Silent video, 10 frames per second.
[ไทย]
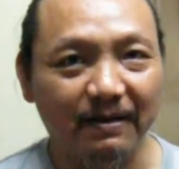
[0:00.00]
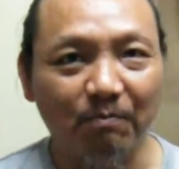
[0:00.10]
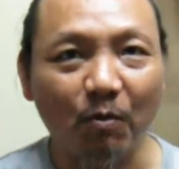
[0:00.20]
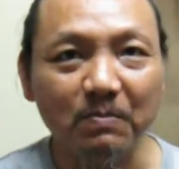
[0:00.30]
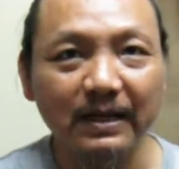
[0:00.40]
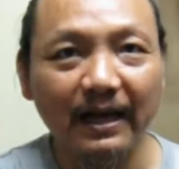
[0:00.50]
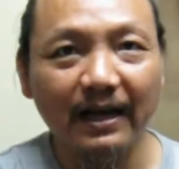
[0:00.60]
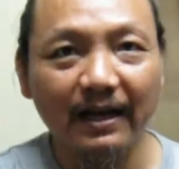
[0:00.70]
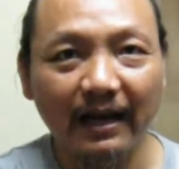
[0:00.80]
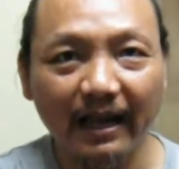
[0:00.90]
ผมจะ
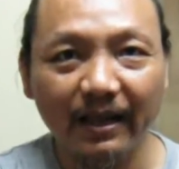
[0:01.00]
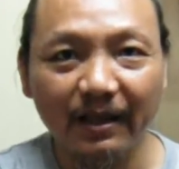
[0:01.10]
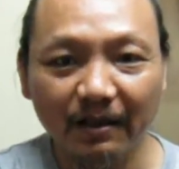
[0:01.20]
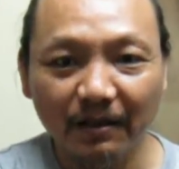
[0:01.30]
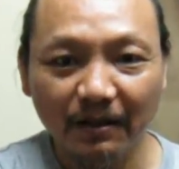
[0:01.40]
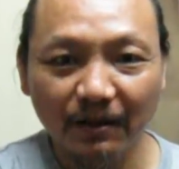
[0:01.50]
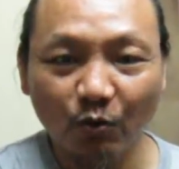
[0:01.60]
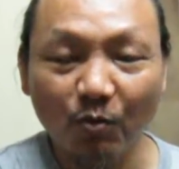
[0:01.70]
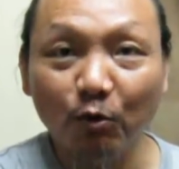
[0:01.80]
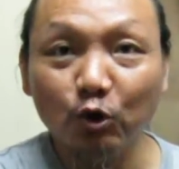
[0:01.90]
ให้
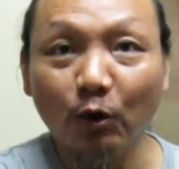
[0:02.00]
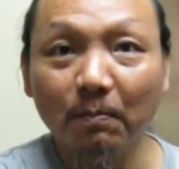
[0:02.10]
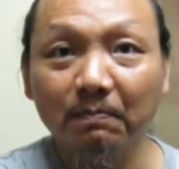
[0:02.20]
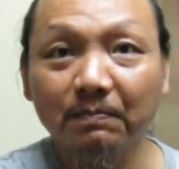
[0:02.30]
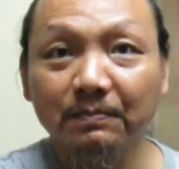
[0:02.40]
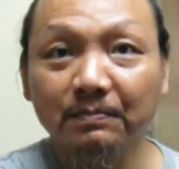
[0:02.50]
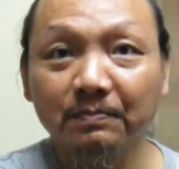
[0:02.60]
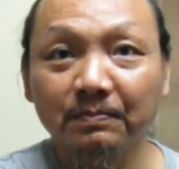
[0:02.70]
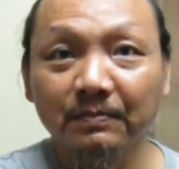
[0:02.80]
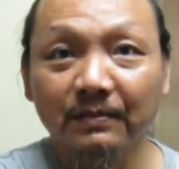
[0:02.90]
คุณผู้ชม
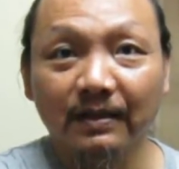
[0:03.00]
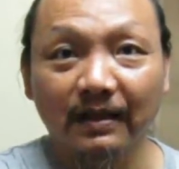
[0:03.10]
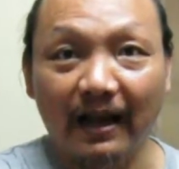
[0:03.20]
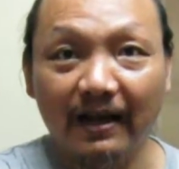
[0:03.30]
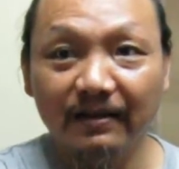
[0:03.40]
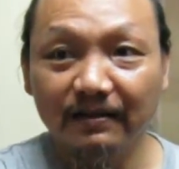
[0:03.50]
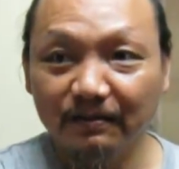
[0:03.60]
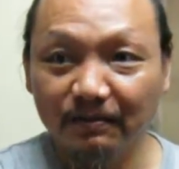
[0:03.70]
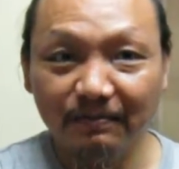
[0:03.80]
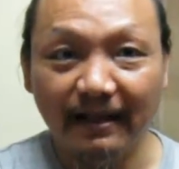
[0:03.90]
ทาง
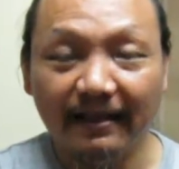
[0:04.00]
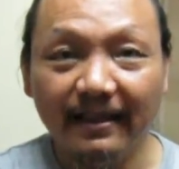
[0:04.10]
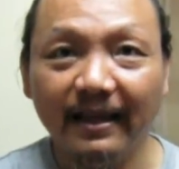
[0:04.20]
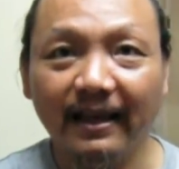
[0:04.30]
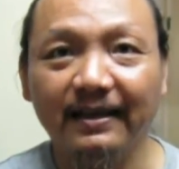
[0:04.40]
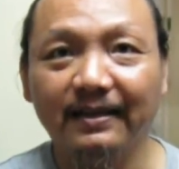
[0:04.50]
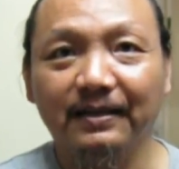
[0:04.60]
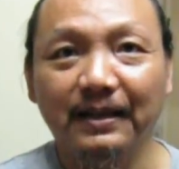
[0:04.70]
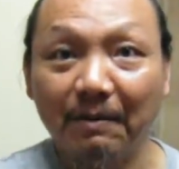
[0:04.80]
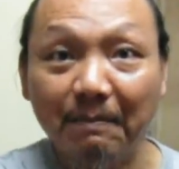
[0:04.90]
เน็ตเนี่ยฮะ
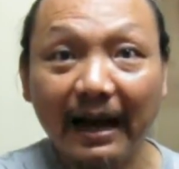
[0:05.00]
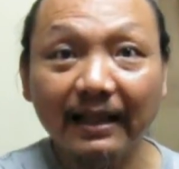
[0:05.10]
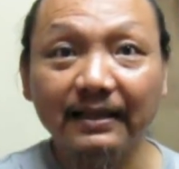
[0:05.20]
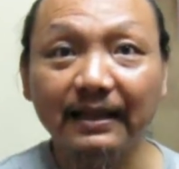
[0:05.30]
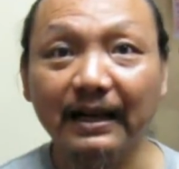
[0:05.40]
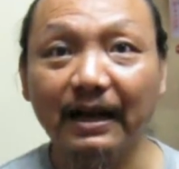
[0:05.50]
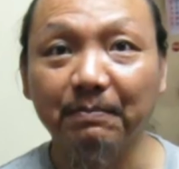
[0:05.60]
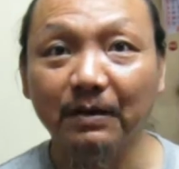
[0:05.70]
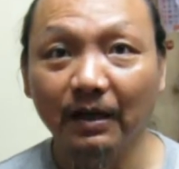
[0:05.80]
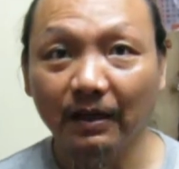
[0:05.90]
ทางบ้านเลยนะครับ
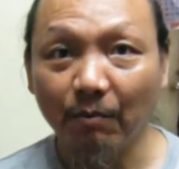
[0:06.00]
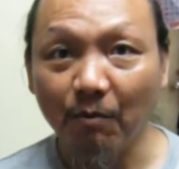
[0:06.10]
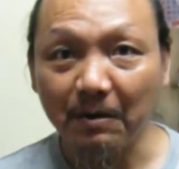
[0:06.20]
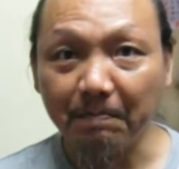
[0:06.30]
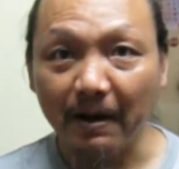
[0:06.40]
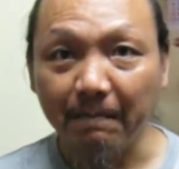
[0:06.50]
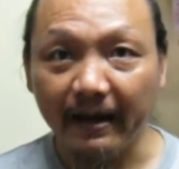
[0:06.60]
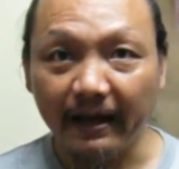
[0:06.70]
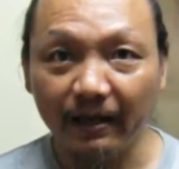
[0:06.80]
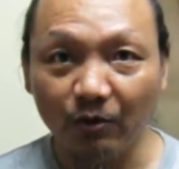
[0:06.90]
เดี๋ยวผมจะเปิด
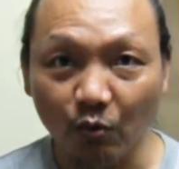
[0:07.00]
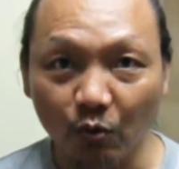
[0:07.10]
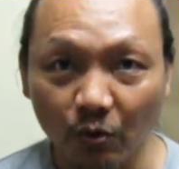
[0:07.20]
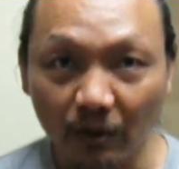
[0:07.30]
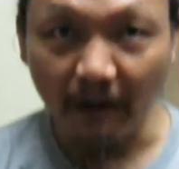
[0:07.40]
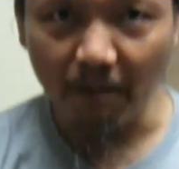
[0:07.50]
ไพ่ให้ดูทั้